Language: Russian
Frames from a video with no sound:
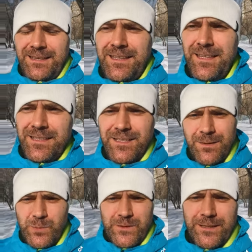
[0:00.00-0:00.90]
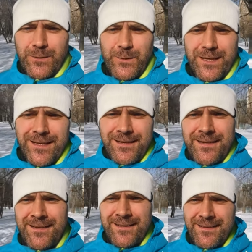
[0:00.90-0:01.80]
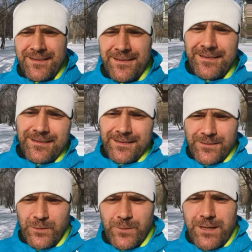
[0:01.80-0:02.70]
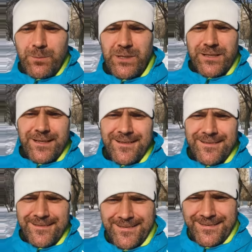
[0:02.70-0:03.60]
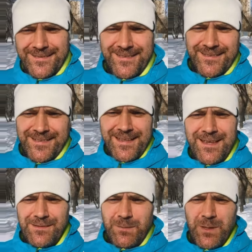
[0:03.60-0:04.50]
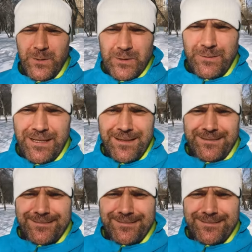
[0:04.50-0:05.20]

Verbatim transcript: и не опускать руки. Все как обычно. Всем хорошего дня.